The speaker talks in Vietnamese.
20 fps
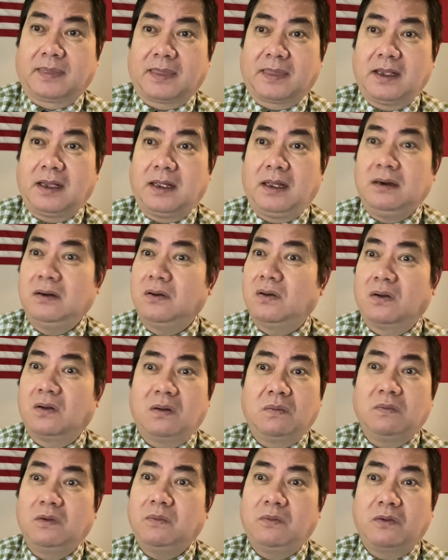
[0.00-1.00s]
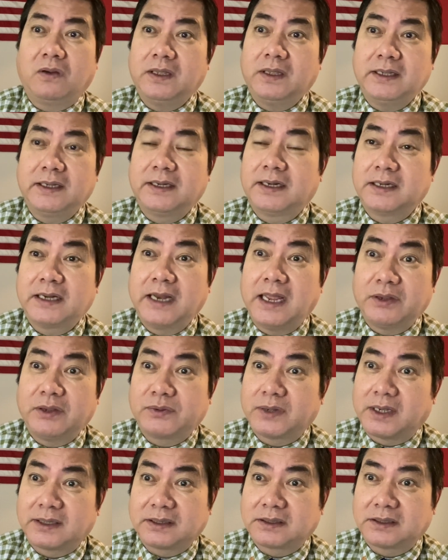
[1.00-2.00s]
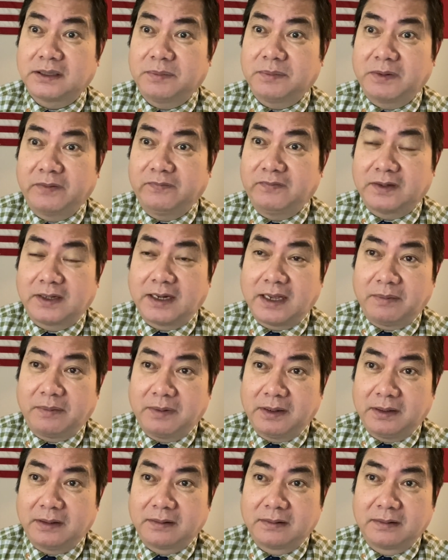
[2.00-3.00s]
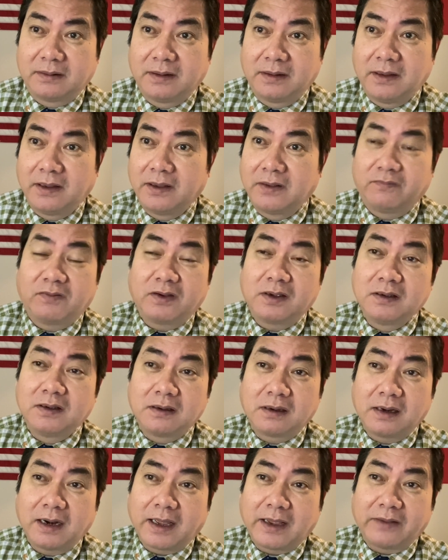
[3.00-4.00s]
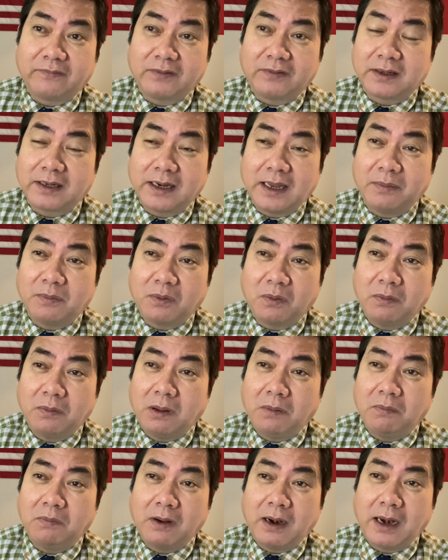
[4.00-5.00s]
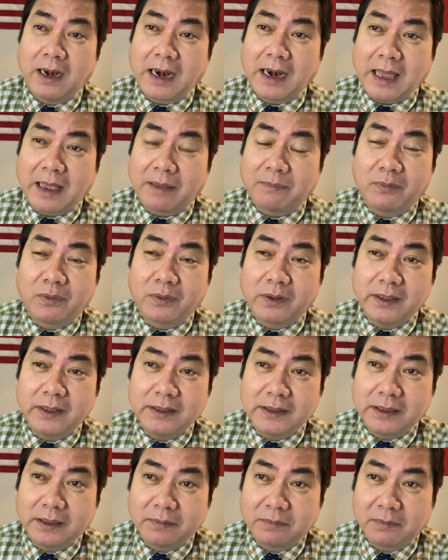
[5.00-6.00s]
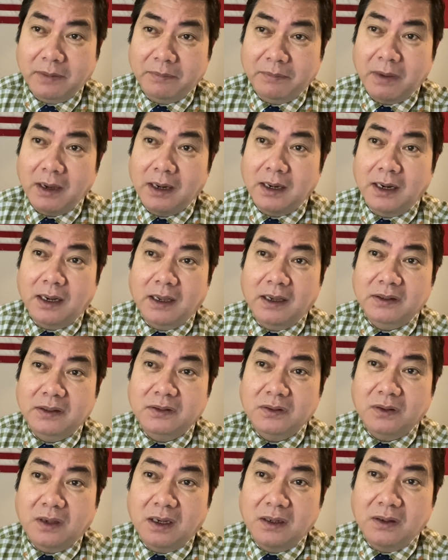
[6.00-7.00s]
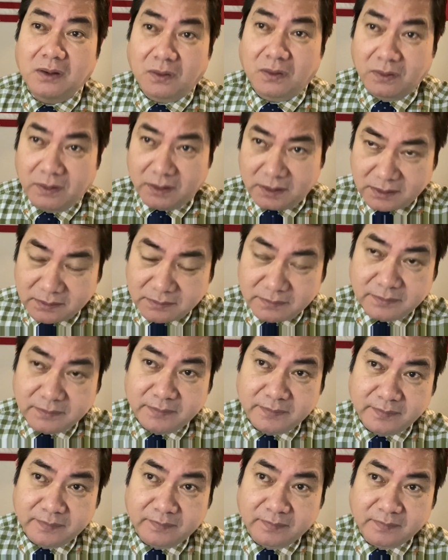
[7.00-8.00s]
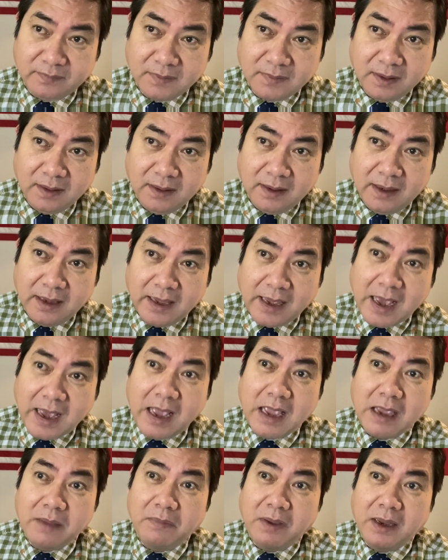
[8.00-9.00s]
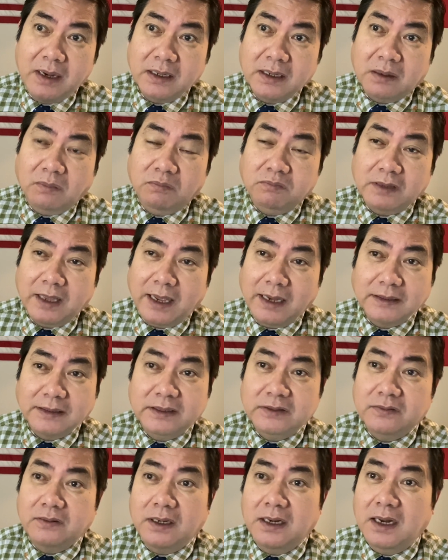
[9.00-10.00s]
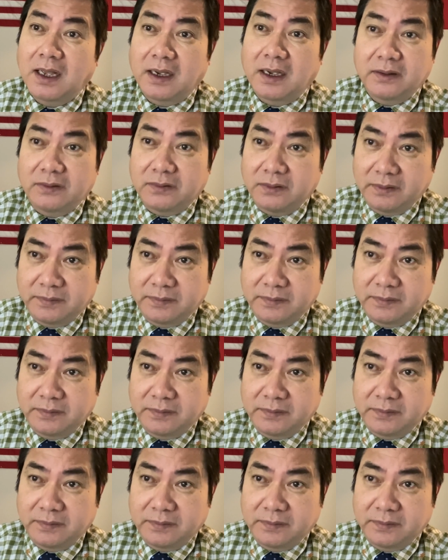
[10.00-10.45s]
ấn độ không có một cái gì để đe dọa trực tiếp đến việt nam hết và ngược lại việt nam cũng không có làm một cái gì mà bất lợi cho ấn độ hết hai bên cộng tác chỉ có lợi thôi